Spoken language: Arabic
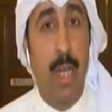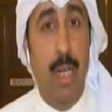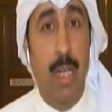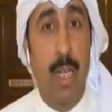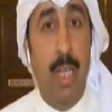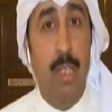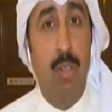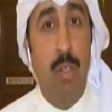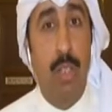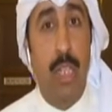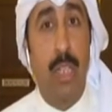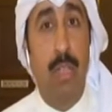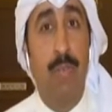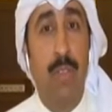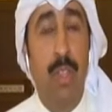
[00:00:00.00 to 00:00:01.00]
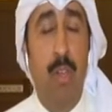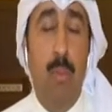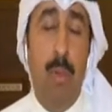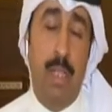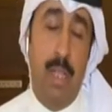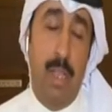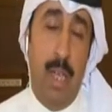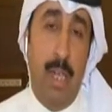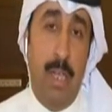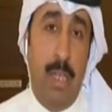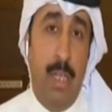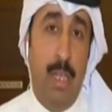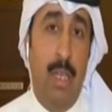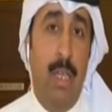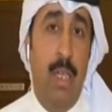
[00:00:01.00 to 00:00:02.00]
للسلطة التنفيذية وبعد
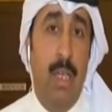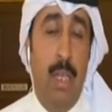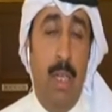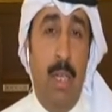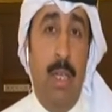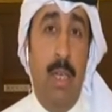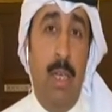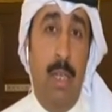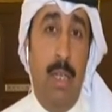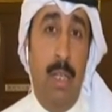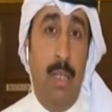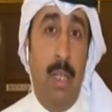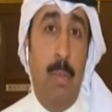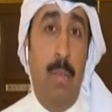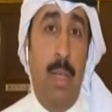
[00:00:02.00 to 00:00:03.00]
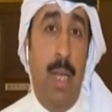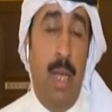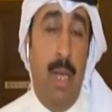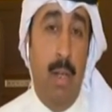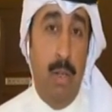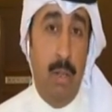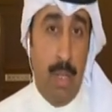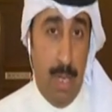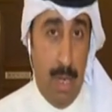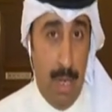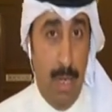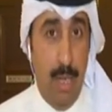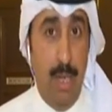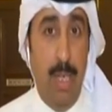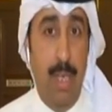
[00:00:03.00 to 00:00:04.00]
ذلك آه، تبدأ العطلة
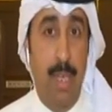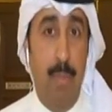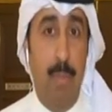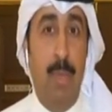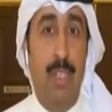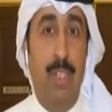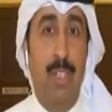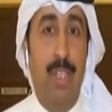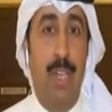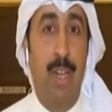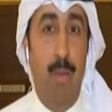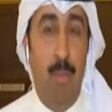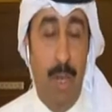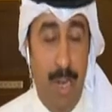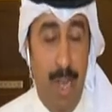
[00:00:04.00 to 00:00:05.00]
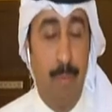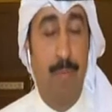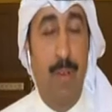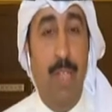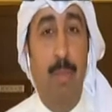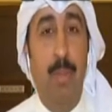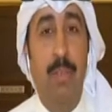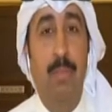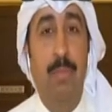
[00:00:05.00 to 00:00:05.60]
لمجلس الأمة نعم فاطمة